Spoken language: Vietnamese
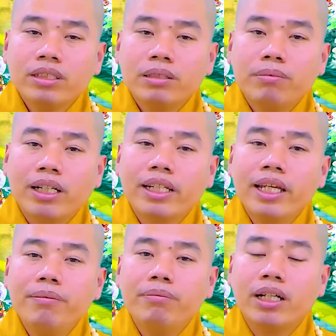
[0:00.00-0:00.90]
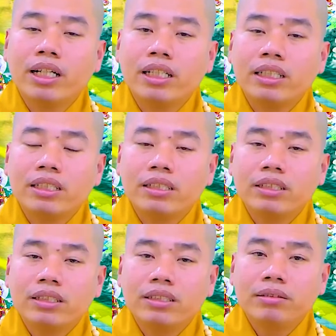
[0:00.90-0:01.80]
bằng đêm mà
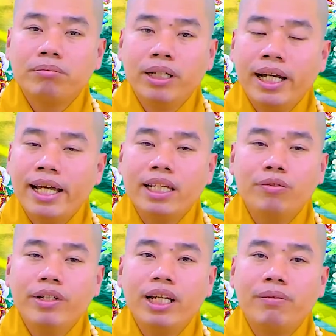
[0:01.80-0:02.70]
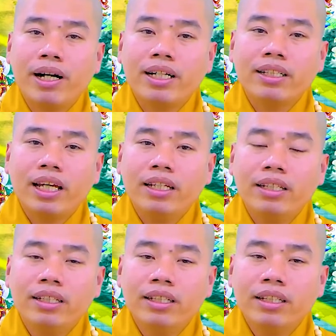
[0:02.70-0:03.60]
12 giờ phi là bà cứ thấy
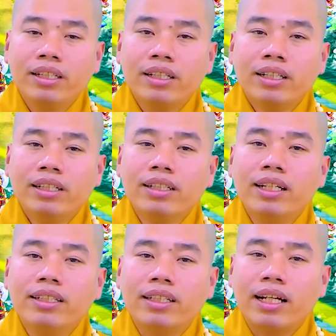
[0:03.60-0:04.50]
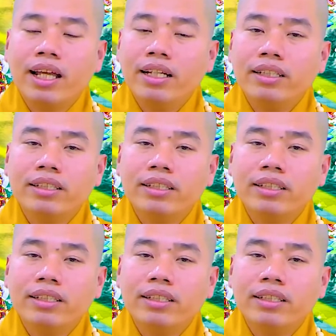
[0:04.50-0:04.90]
Hương linh người ta đến